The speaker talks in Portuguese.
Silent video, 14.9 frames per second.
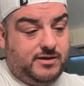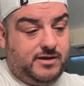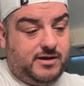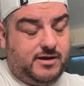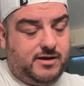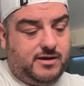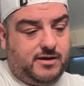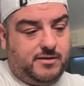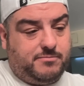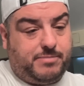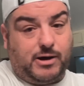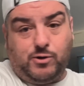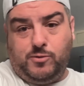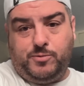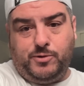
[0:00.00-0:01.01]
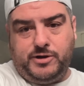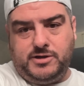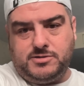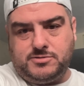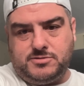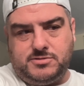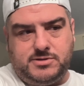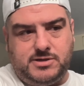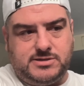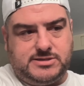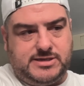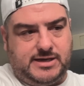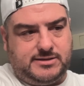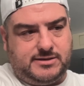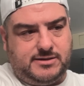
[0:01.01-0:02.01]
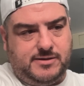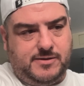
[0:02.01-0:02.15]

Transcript: é, pagou por isso, etc.